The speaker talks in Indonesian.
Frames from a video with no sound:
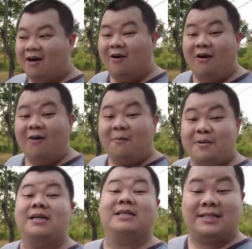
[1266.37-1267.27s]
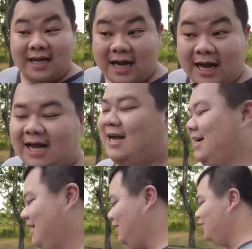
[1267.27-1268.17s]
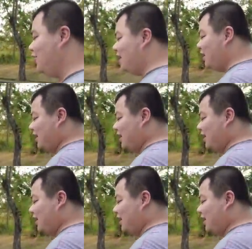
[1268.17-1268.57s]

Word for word: Oh, pecah. gitu doang.